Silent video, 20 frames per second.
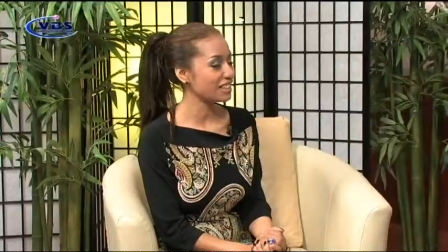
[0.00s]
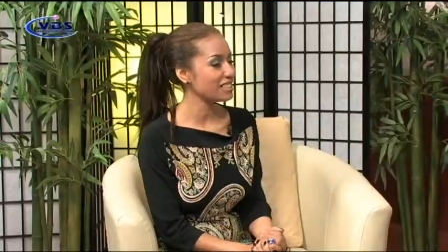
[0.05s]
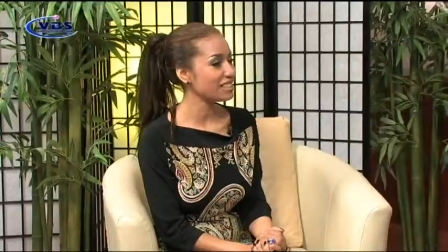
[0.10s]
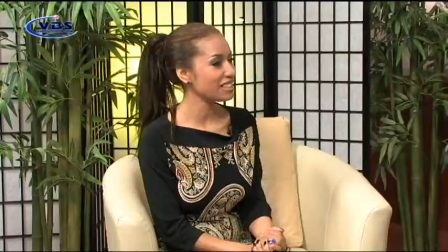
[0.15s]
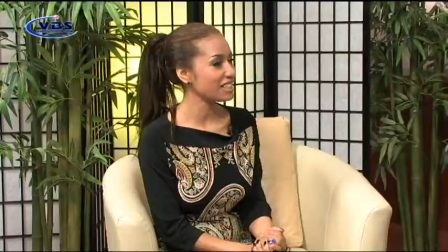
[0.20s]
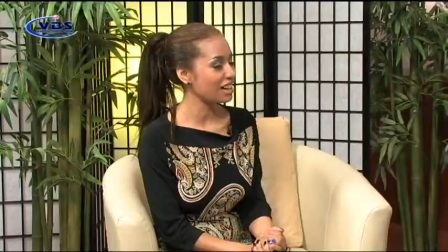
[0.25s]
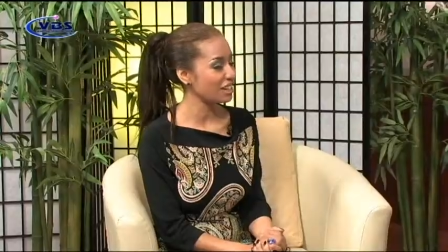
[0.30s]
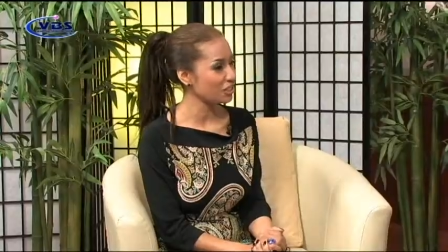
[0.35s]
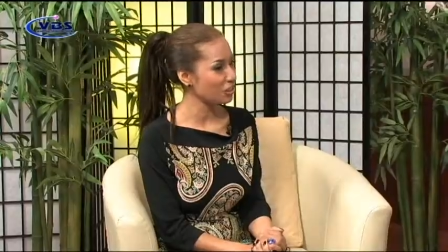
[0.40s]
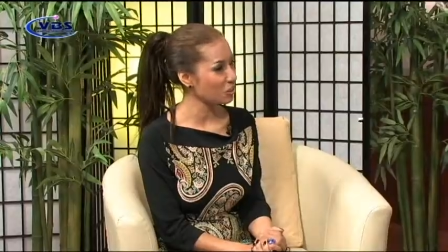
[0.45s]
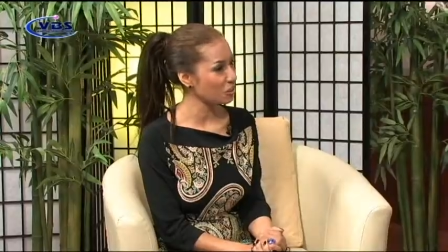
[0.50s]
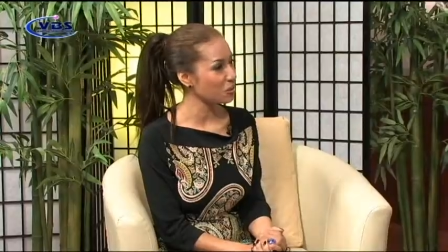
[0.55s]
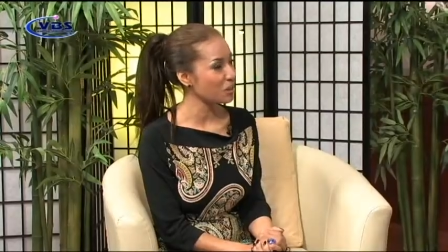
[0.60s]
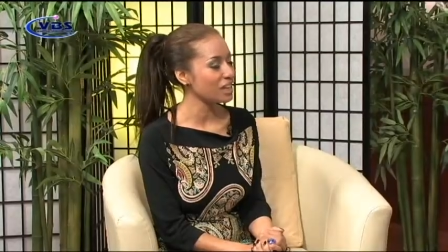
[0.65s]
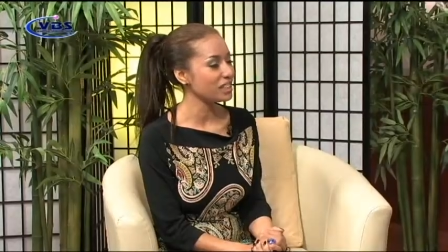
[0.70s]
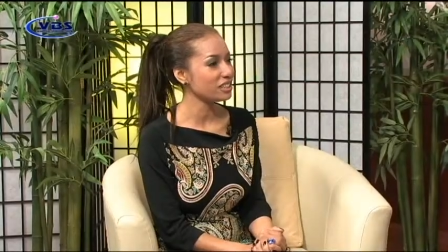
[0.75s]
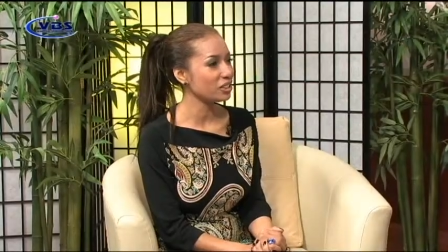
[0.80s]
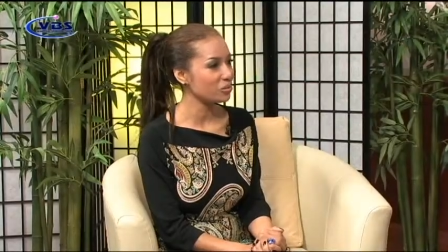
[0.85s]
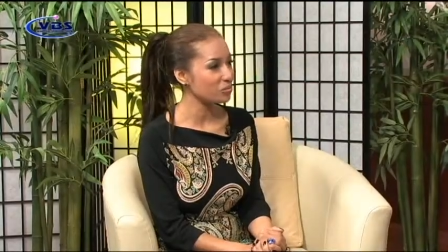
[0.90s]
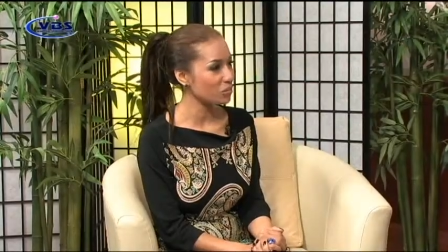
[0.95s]
như là đủ
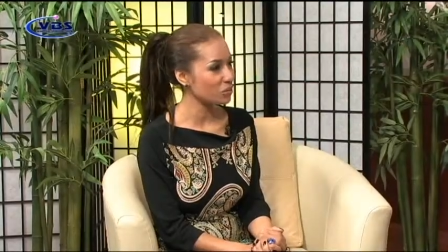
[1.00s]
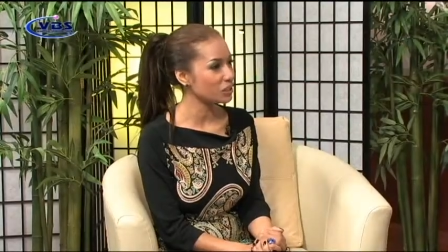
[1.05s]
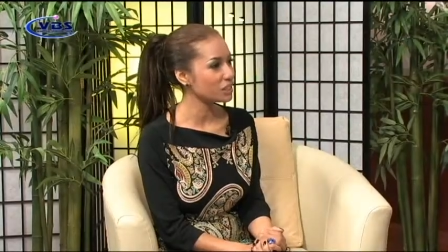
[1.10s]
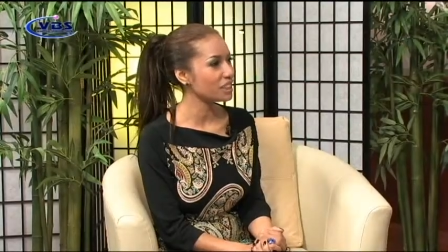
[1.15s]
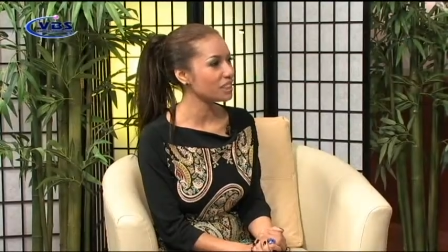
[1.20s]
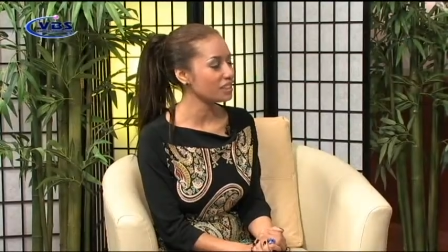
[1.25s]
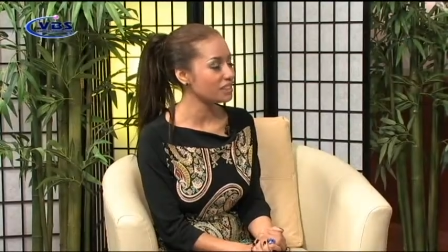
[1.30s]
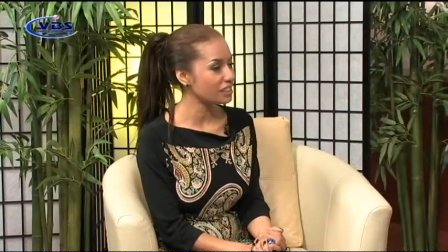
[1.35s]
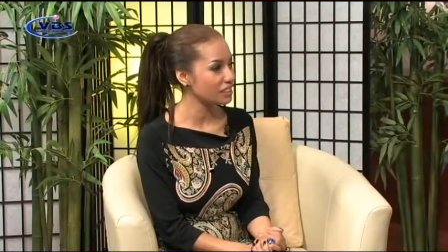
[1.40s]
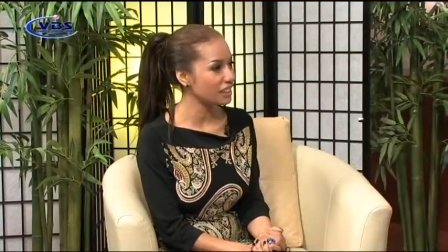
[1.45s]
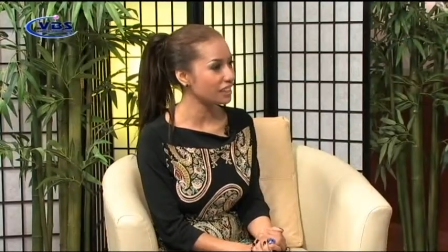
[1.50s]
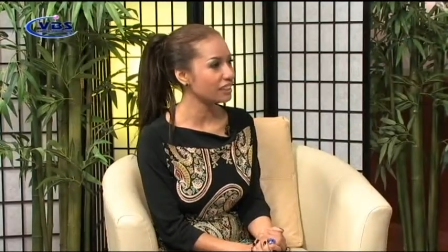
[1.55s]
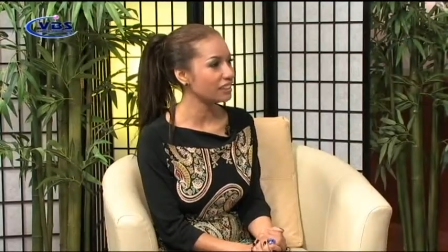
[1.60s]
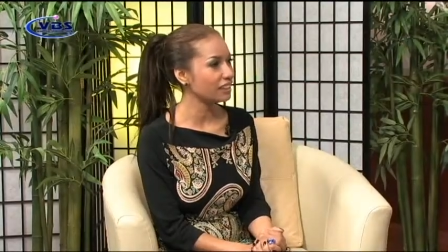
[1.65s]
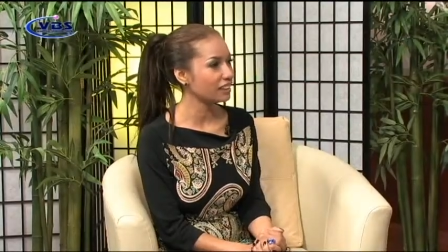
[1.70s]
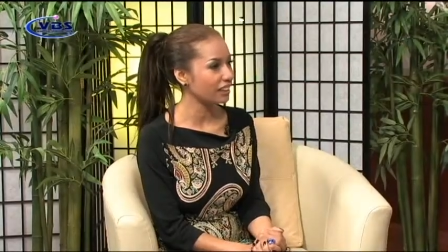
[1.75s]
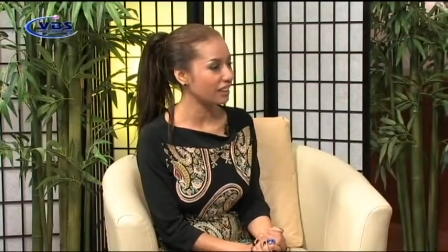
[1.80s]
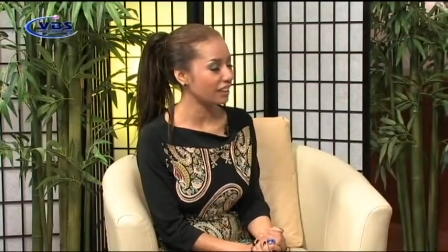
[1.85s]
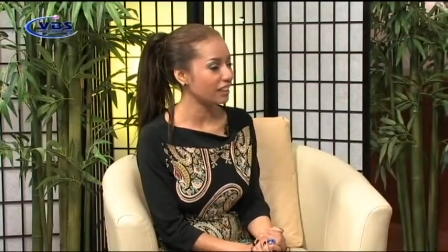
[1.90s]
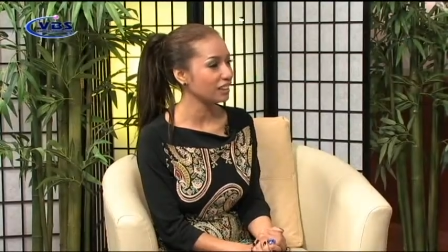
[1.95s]
hết trong vâng. một cái chương trình
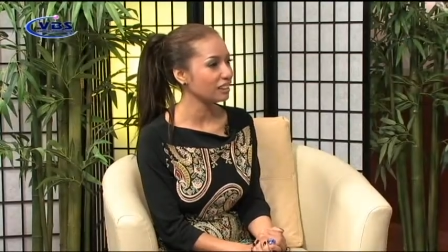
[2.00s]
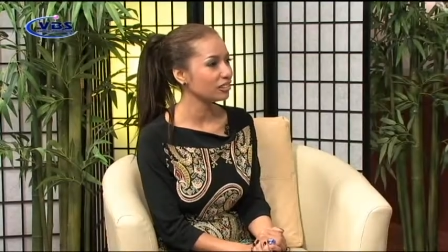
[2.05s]
như thế. Vâng.